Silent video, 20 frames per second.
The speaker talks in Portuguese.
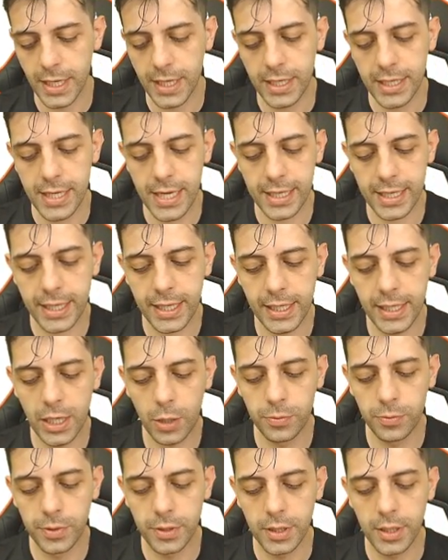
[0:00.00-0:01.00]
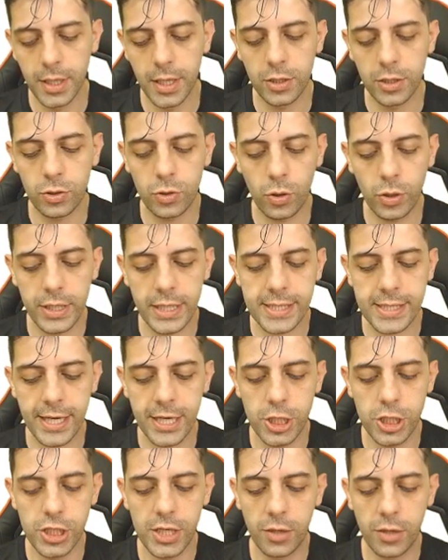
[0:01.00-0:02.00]
e aqui não. Toda essa
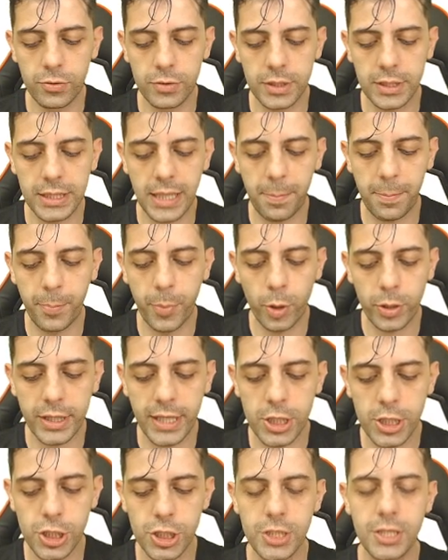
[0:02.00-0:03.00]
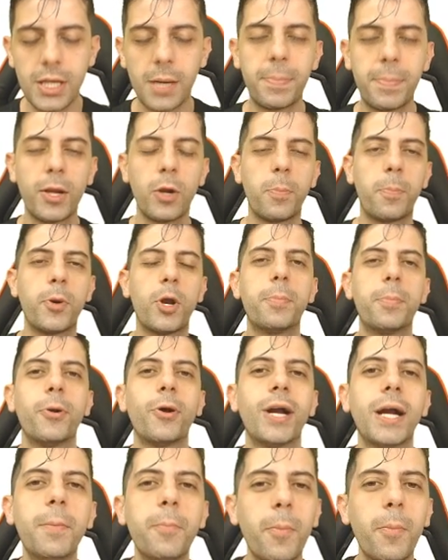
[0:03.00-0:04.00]
região está protegida pelo próprio
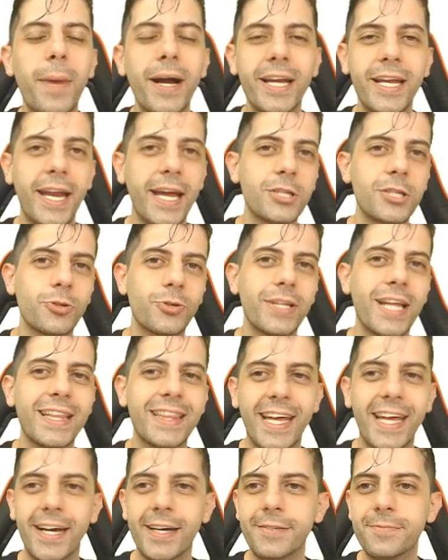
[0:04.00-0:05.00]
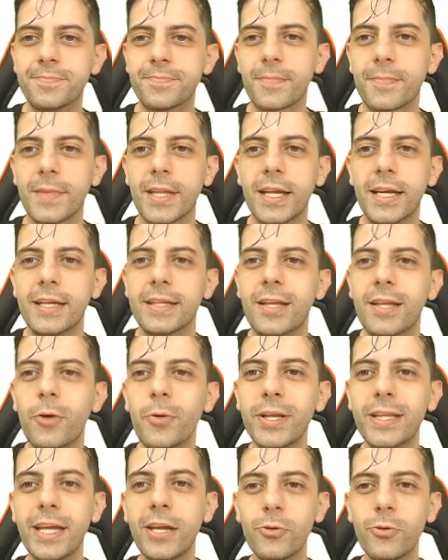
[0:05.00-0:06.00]
campo magnético da Terra. Então,
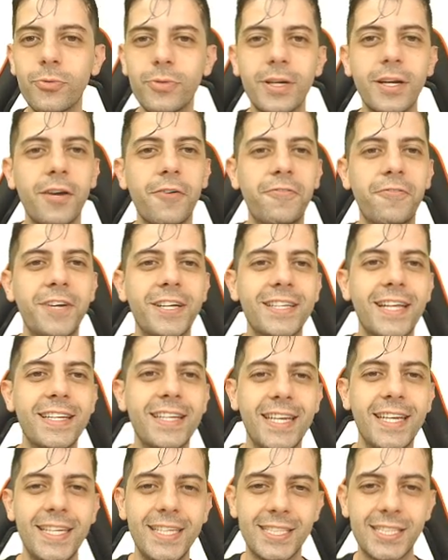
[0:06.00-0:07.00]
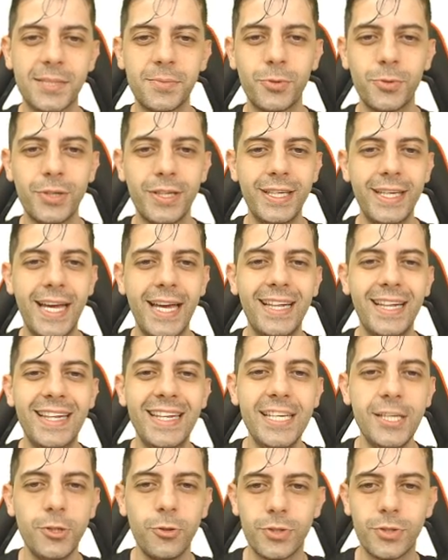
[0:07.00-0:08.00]
item 1, verdadeiríssimo e é
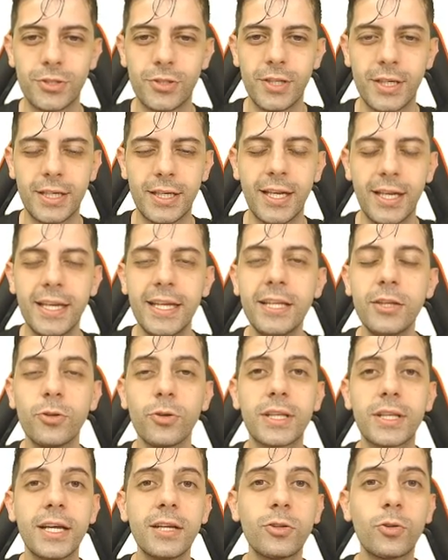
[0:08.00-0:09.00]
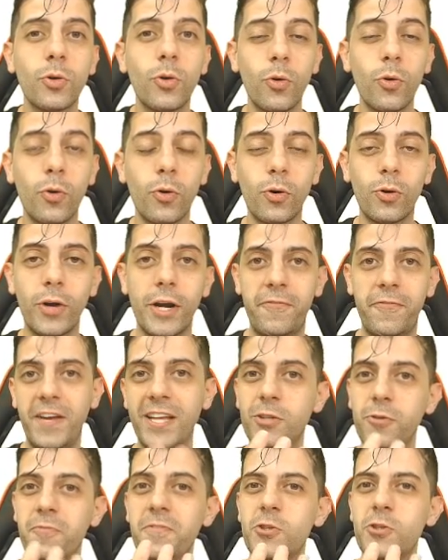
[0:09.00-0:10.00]
lindo isso daqui. Lindo tanto o
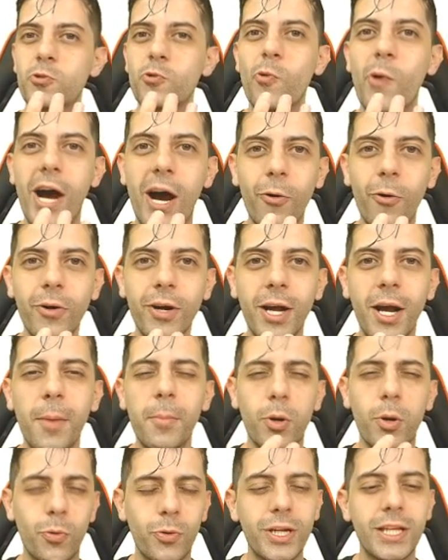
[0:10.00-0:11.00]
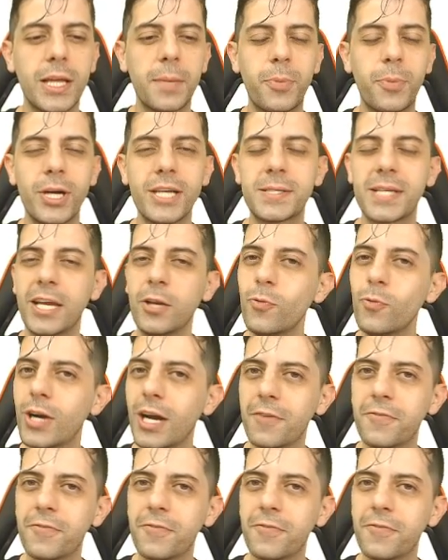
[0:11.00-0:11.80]
efeito visual, procura depois, quem nunca